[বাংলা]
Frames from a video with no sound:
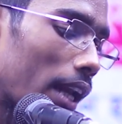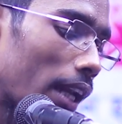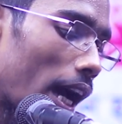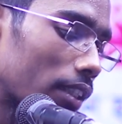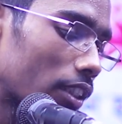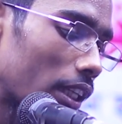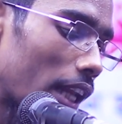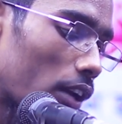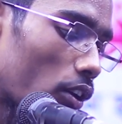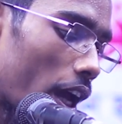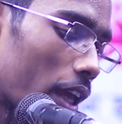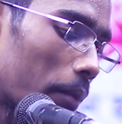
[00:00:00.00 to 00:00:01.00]
আন আসিলার
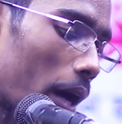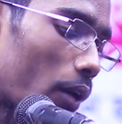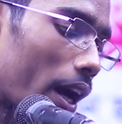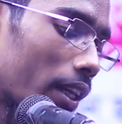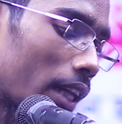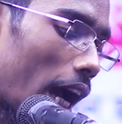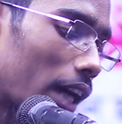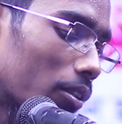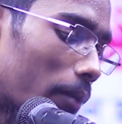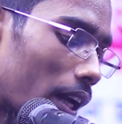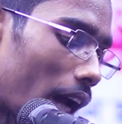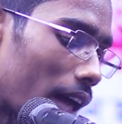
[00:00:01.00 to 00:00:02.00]
রহিমা ওয়াইন
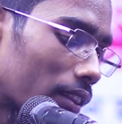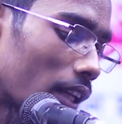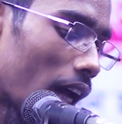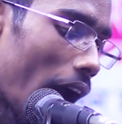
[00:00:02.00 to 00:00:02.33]
আদবারাত